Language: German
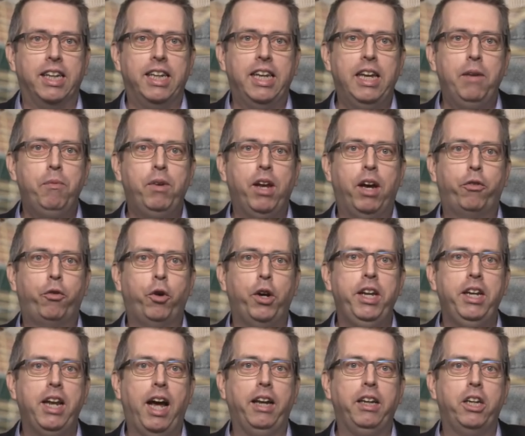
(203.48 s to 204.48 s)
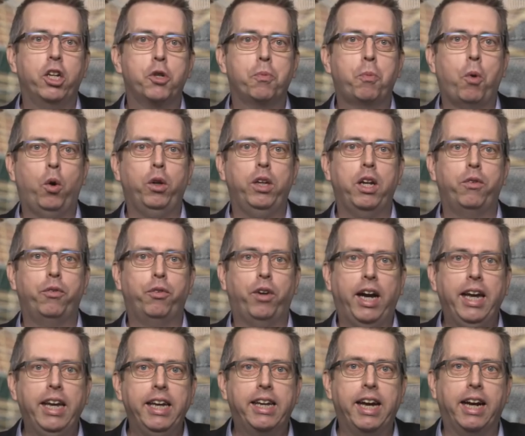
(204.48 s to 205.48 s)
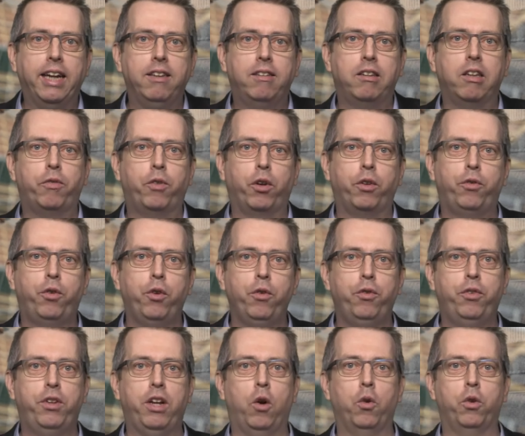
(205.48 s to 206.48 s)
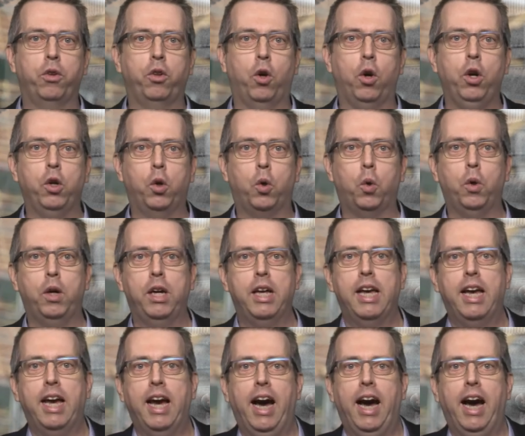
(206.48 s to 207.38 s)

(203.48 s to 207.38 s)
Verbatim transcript: Neben der vorhin angesprochenen Freigrenze von 5000 Euro